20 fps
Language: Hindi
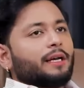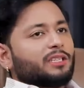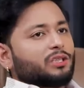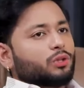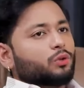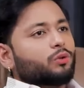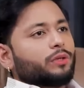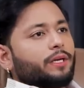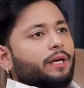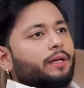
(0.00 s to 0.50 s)

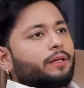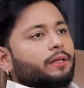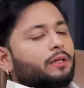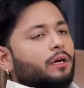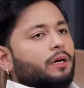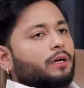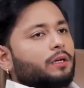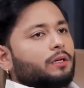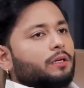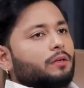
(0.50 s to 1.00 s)
इशू ये
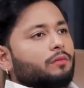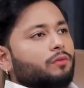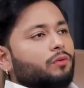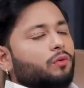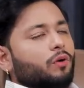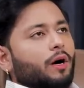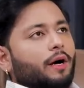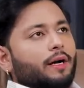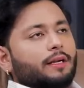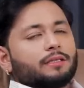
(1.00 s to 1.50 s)
था कि
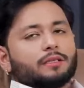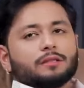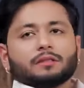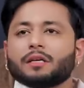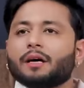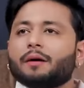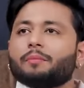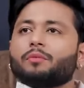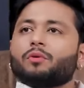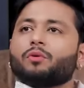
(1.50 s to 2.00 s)
वो आई
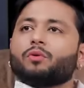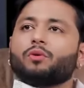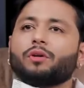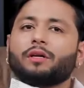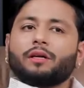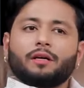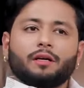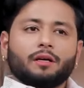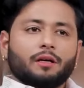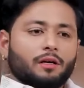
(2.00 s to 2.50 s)
जैसे आप लोगों
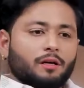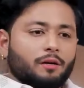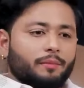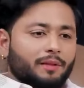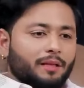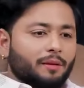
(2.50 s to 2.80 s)
ने आ,